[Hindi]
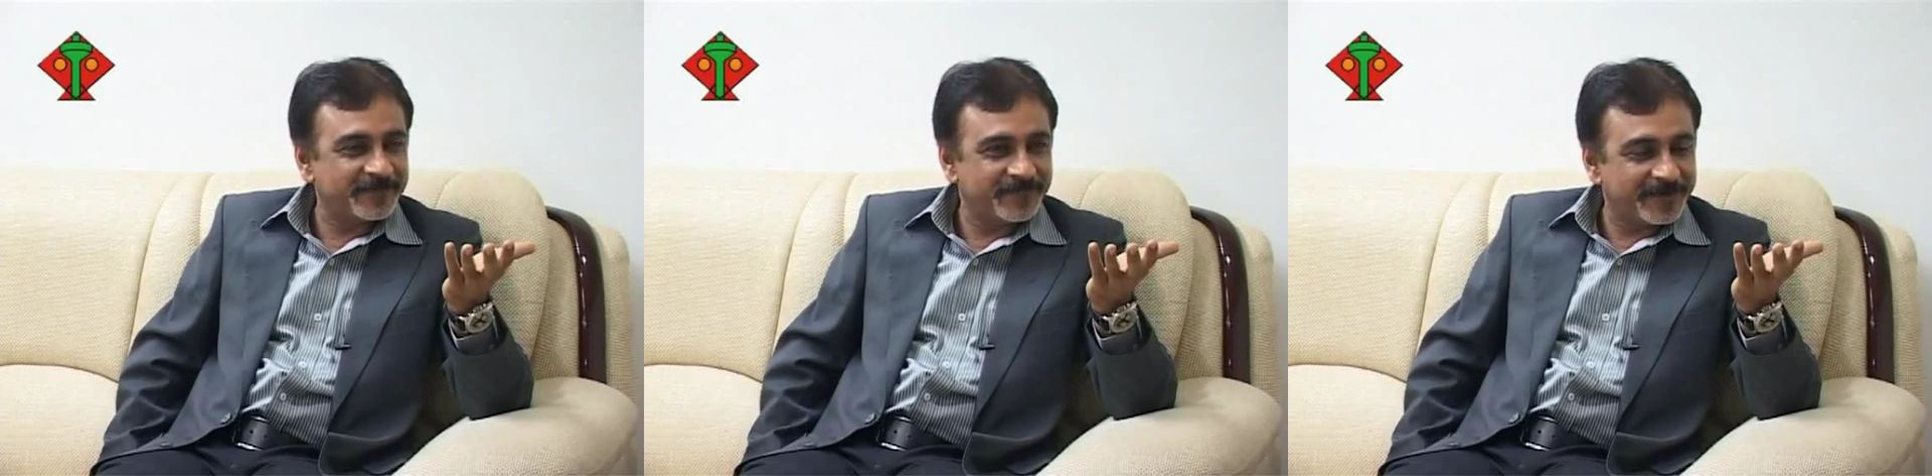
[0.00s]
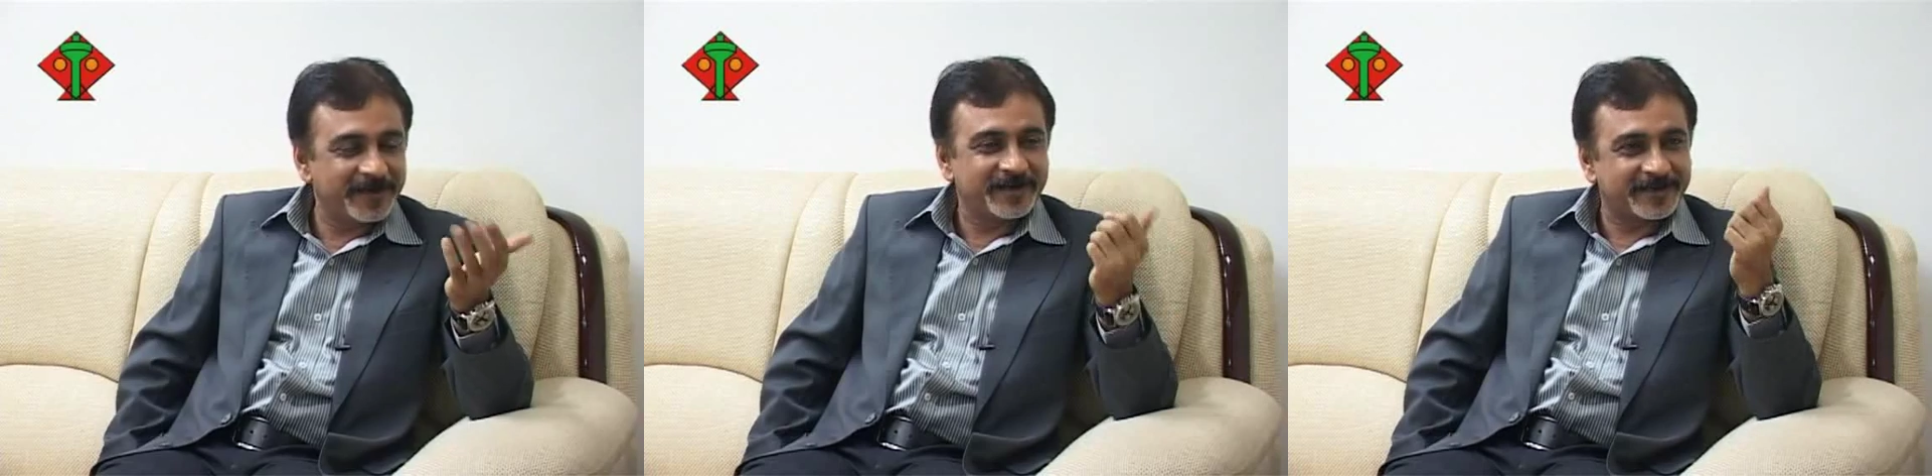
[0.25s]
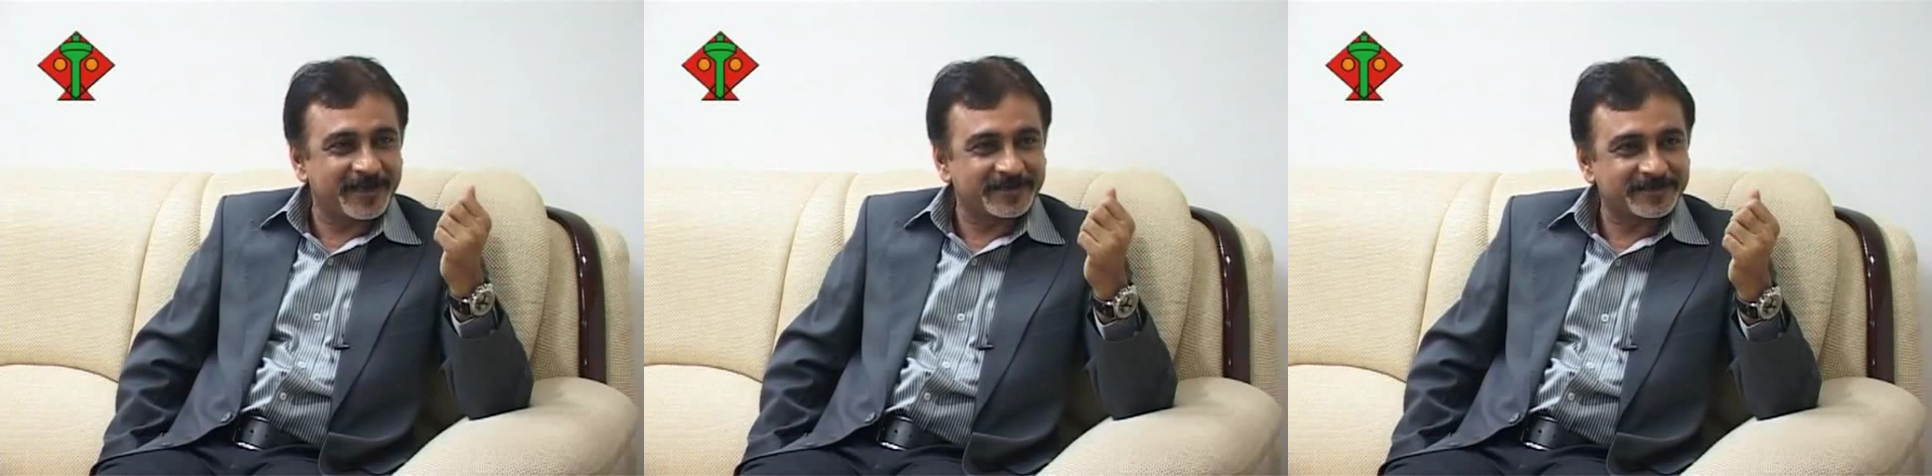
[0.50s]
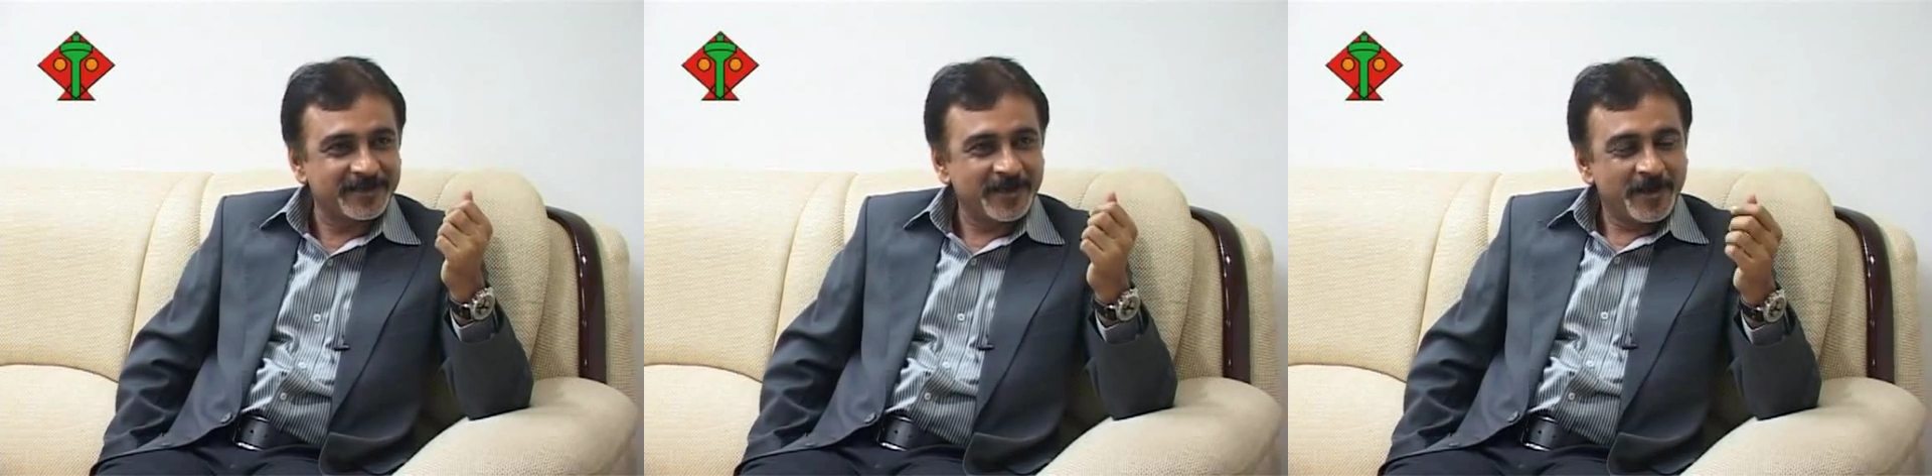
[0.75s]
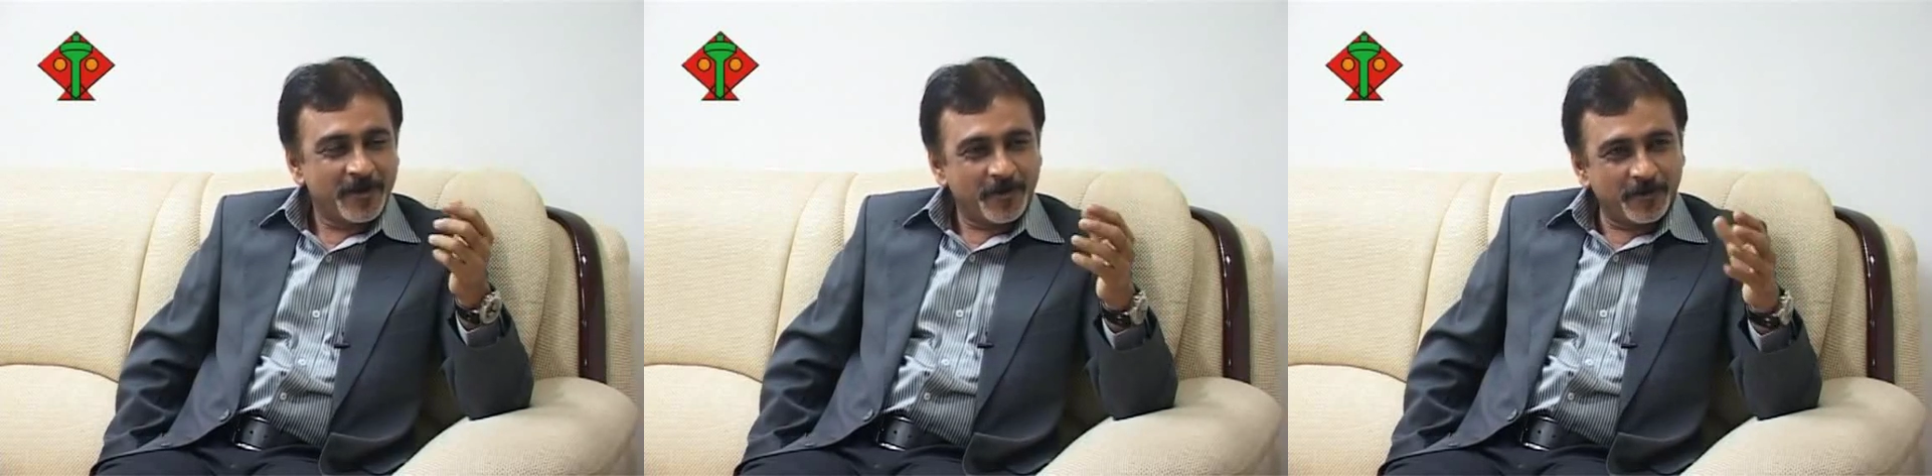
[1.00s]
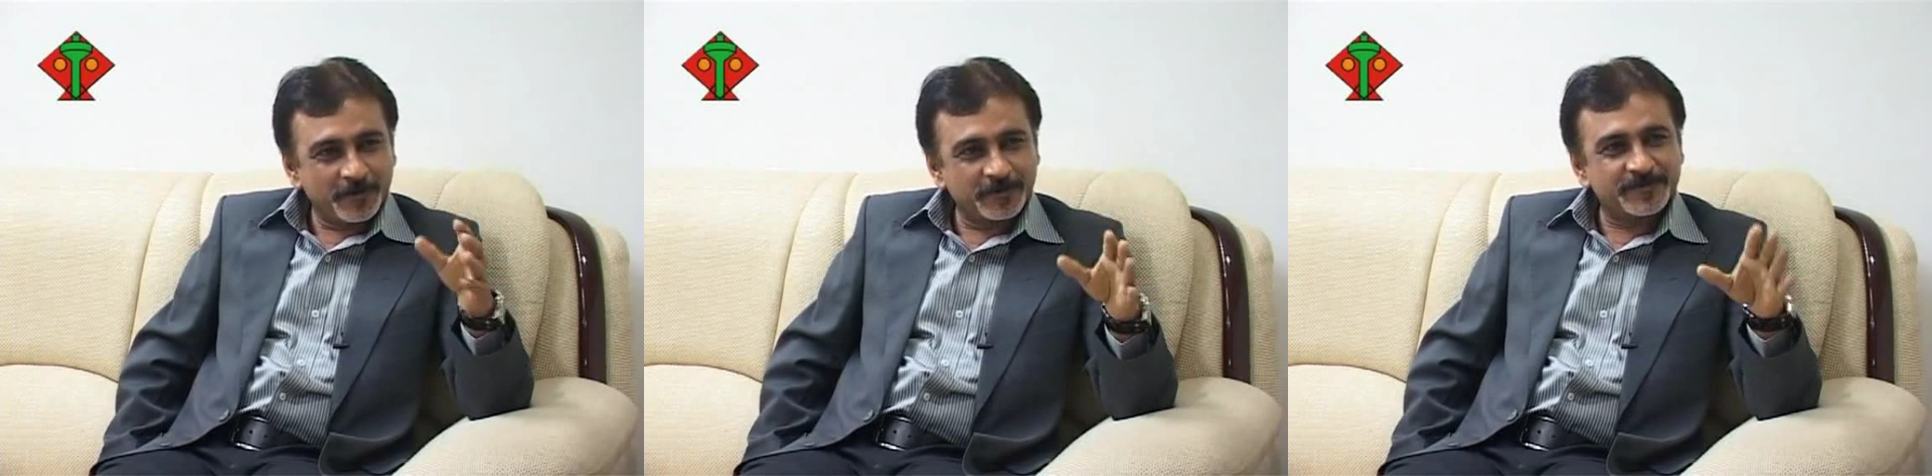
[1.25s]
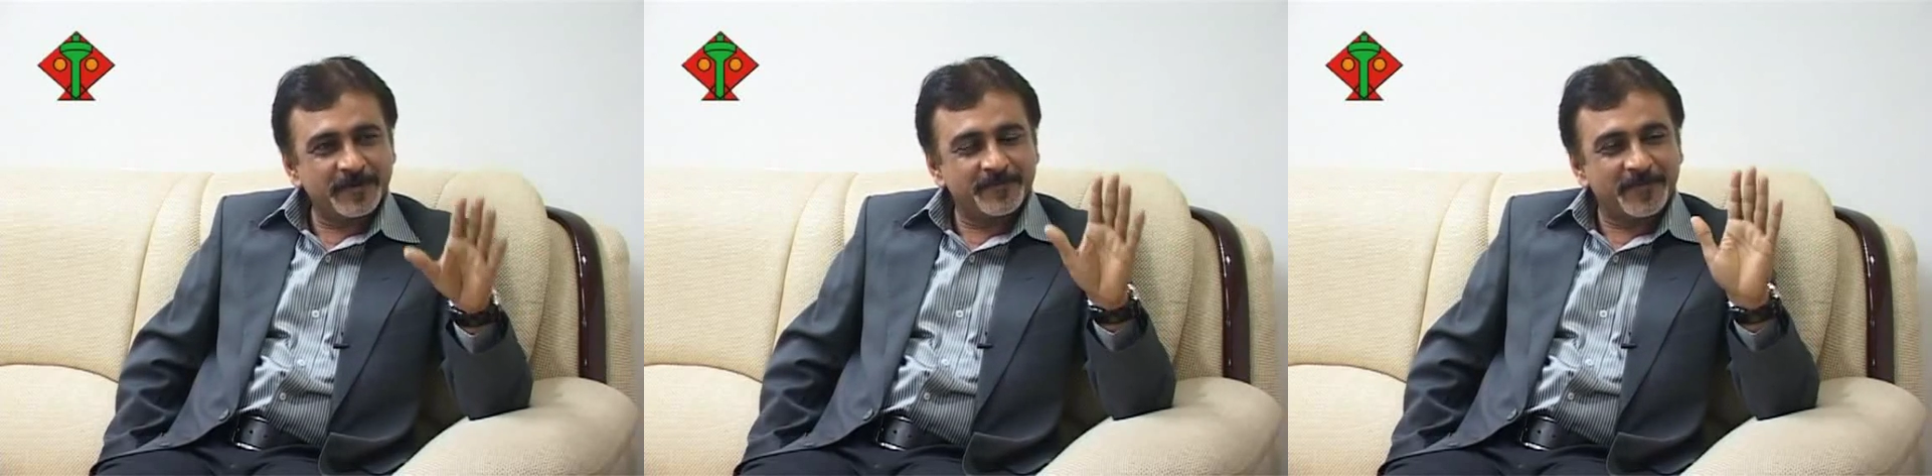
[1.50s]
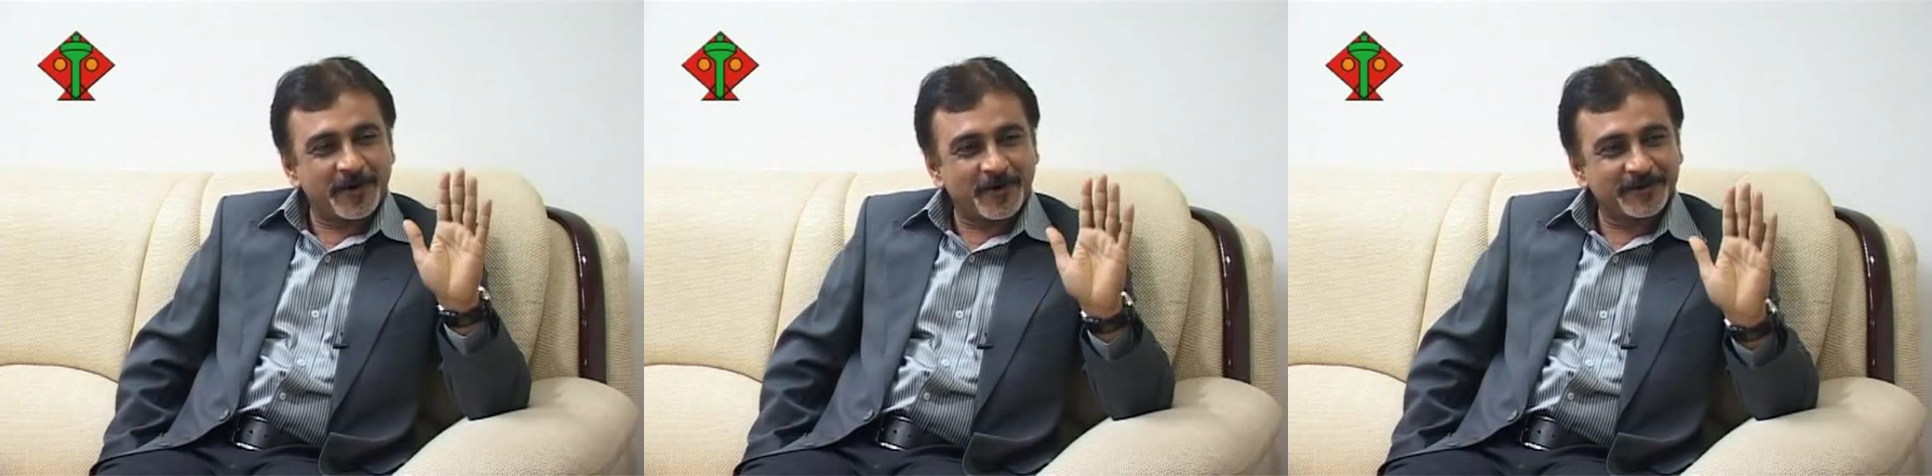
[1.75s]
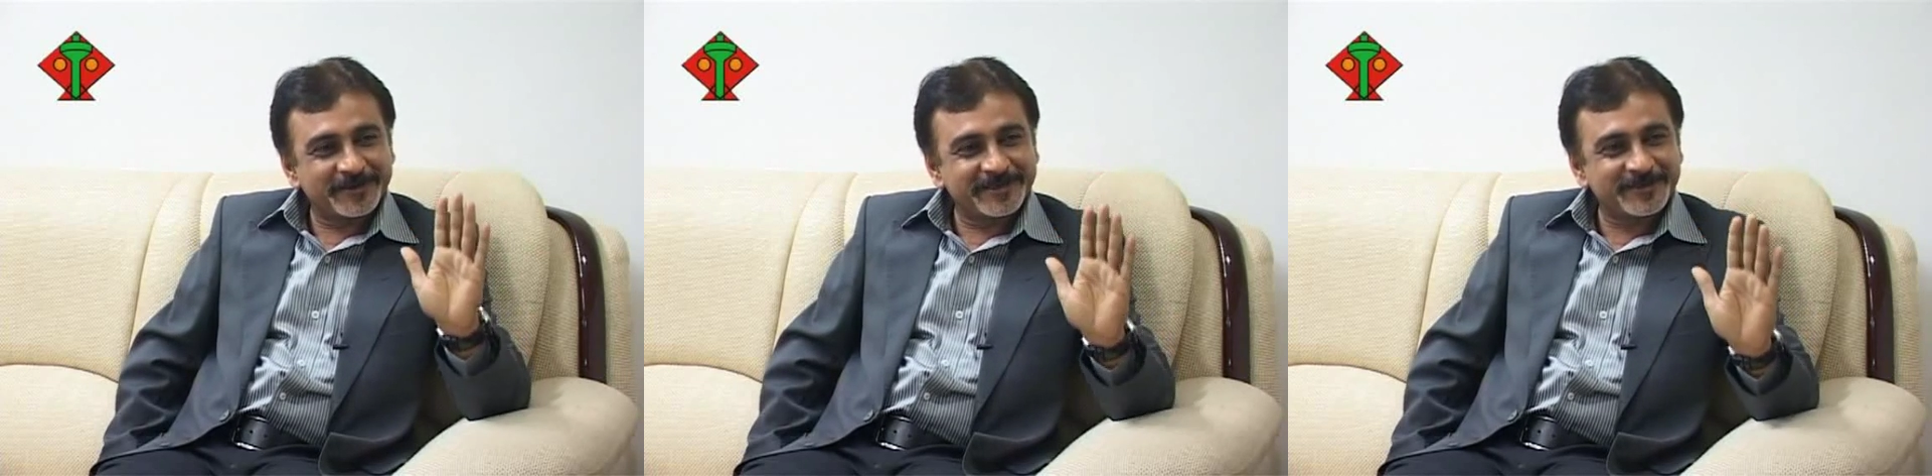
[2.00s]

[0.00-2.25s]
डिफिकल्ट टास्क और उसमें बहुत